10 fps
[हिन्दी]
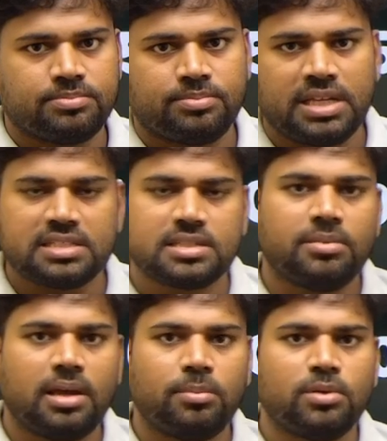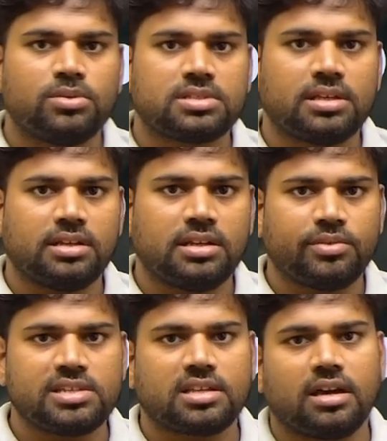फिर से मैं आप लोगों से
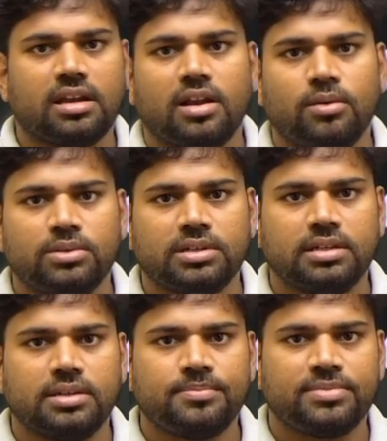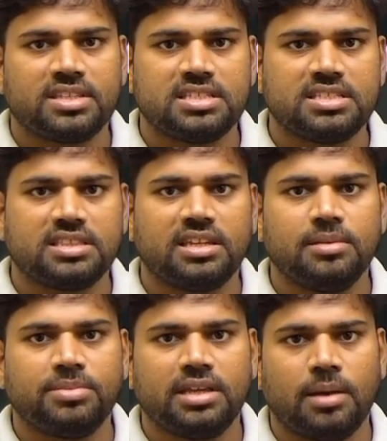रिक्वेस्ट कर रहा हूँ कि जितने
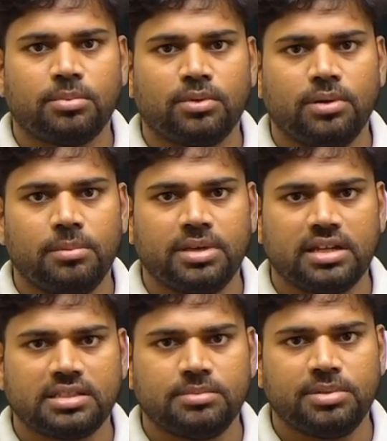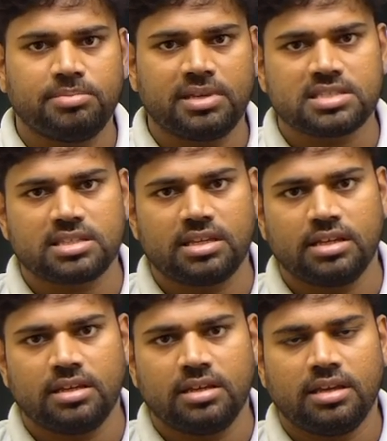भी आपको अभ्यर्थी बीपीएससी
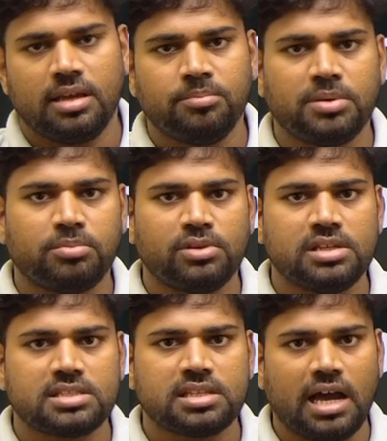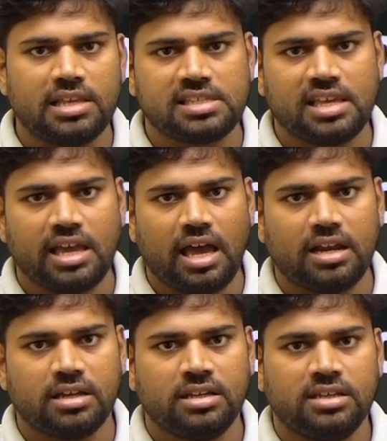एमपी पुलिस आईसीएआर
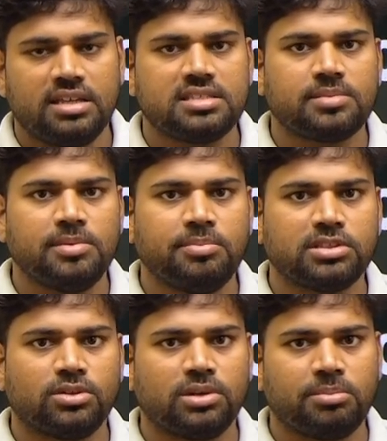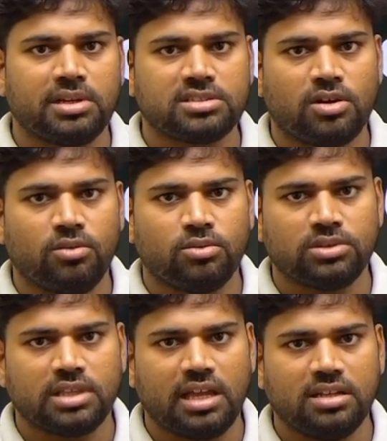इन सभी प्रतियोगी परीक्षाओं को
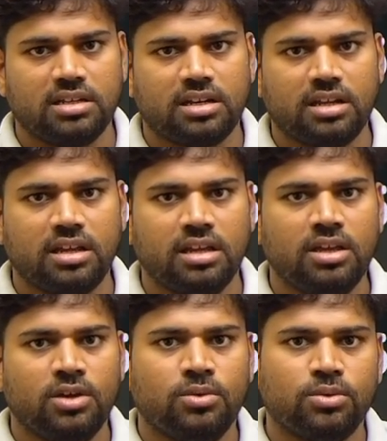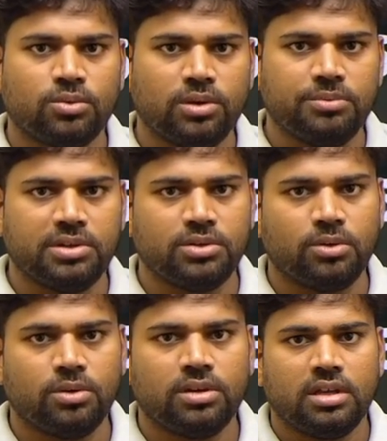तैयारी कर रहे हैं उनको ये वीडियो
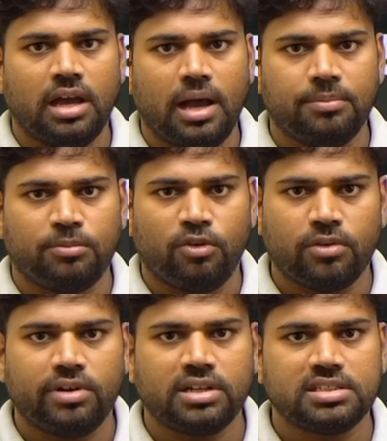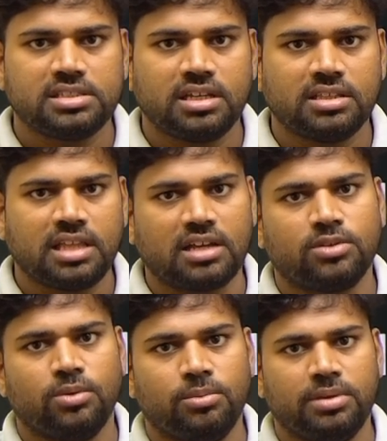आप फॉरवर्ड कीजिए ताकि
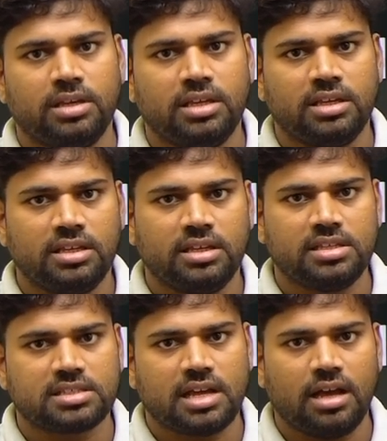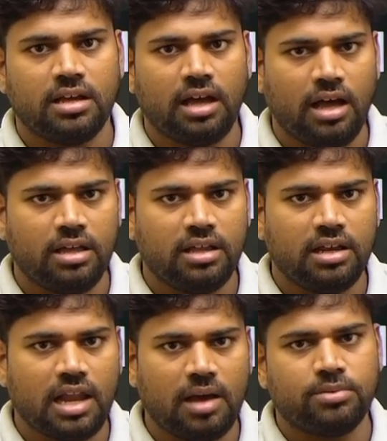वो भी इसका
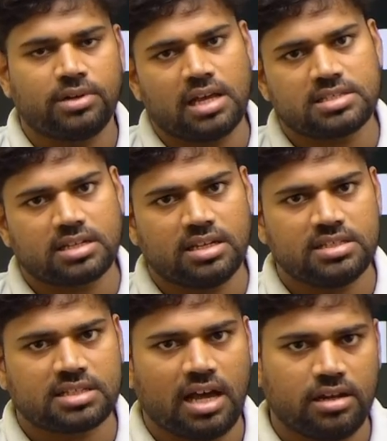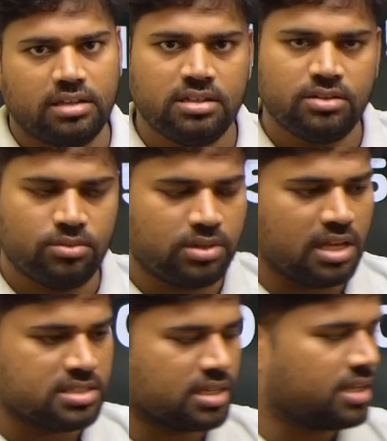लाभ उठा सकें इसका आनंद उठा
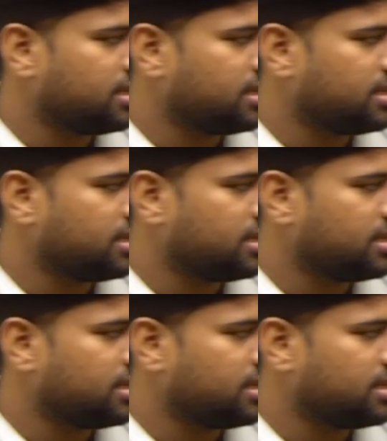सकें